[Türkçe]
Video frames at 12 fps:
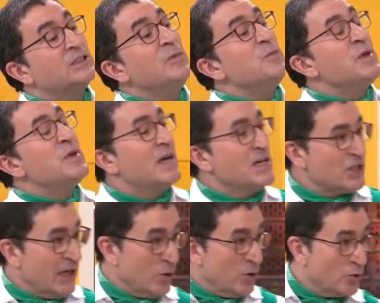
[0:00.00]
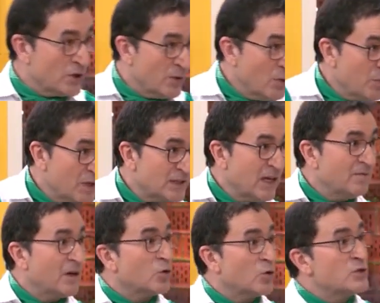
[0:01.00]
Şimdi birkaç tane yöntemi
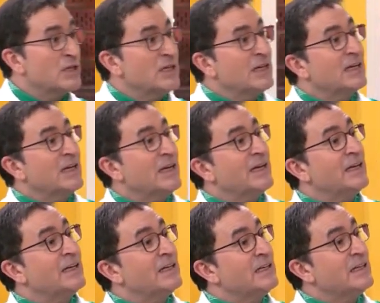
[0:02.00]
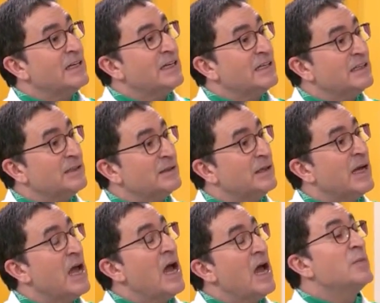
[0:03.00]
birden var. Özellikle e,
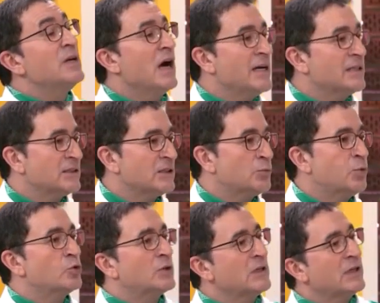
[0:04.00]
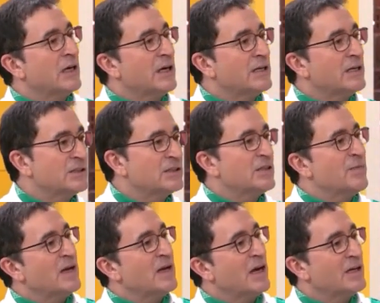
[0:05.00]
her biri ayrıdır. Pudralar ayrıdır,
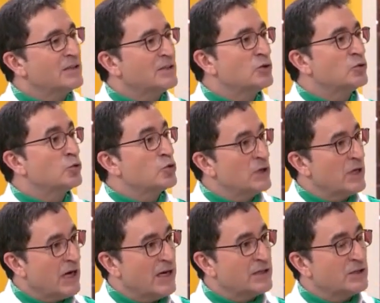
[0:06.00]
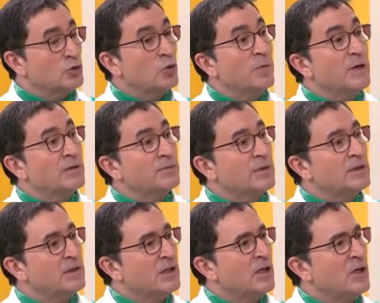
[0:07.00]
rimel ayrıdır, rujlar ayrıdır. Fondöten. O
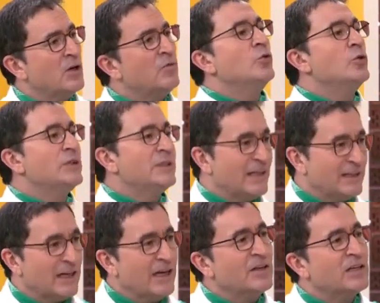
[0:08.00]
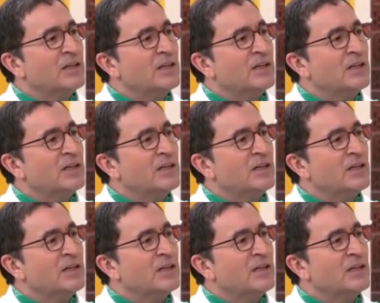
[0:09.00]
bakım, Fondötenler evet.